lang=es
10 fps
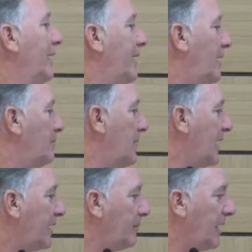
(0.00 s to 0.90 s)
El
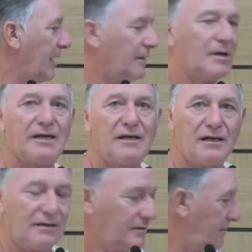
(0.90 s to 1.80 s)
Mar Jiménez y
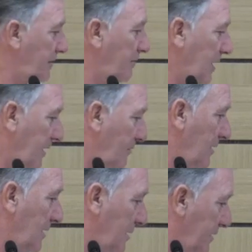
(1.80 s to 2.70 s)
Valeria también es
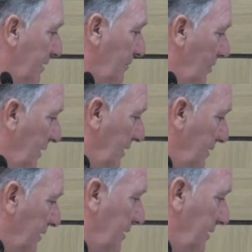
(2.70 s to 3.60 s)
una está buena.
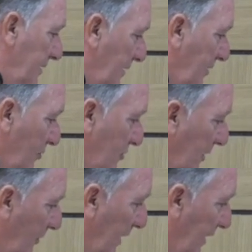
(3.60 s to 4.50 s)
¿eh? José
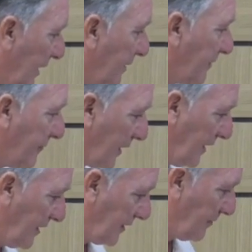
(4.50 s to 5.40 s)
Luis y
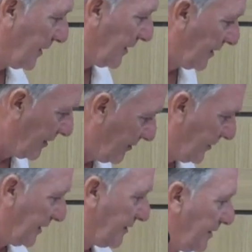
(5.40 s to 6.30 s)
Estefanía también es
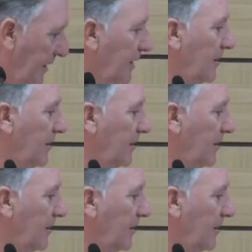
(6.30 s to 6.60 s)
un este.